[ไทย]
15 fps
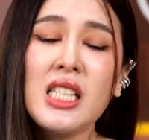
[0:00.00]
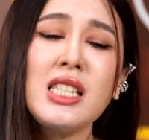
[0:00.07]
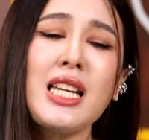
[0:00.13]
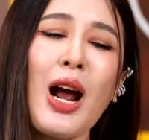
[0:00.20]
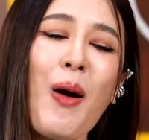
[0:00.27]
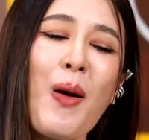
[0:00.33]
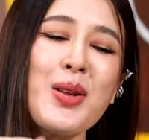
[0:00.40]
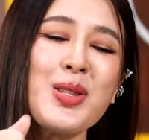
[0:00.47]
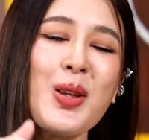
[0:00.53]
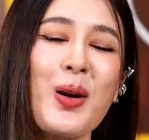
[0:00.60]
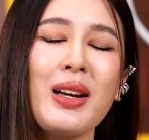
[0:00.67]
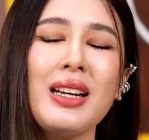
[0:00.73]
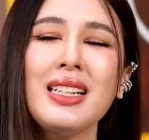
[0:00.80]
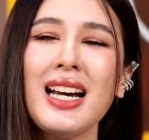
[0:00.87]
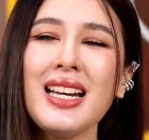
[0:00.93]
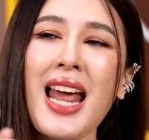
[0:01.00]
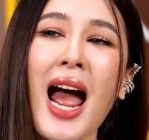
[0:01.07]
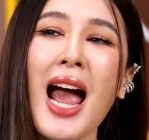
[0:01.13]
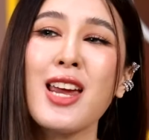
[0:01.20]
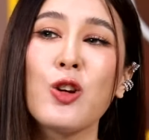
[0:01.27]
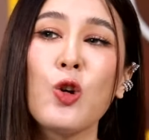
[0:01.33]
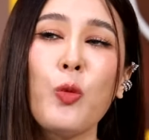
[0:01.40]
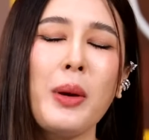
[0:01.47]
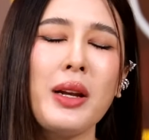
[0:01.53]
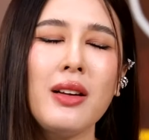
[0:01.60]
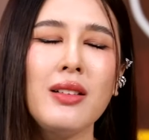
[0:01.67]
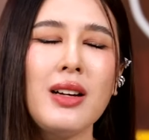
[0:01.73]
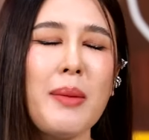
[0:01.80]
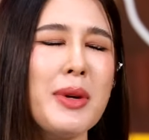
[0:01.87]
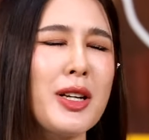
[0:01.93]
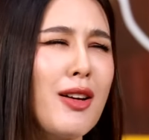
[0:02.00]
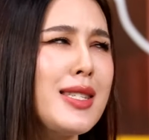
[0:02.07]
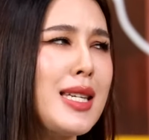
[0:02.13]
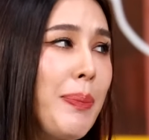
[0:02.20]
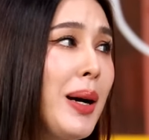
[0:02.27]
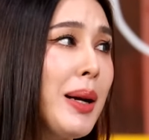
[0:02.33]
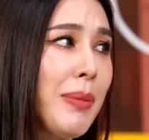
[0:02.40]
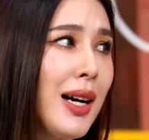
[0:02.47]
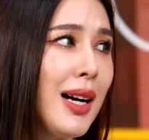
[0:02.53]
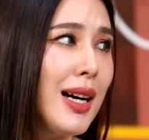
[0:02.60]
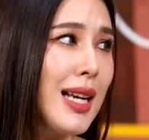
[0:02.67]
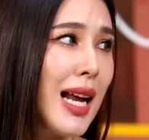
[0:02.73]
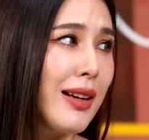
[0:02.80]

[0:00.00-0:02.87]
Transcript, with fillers: ถ้าคือถ้าคนสดเลื่อนถ่ายดูไปเรื่อยๆมันก็จะเพลินๆ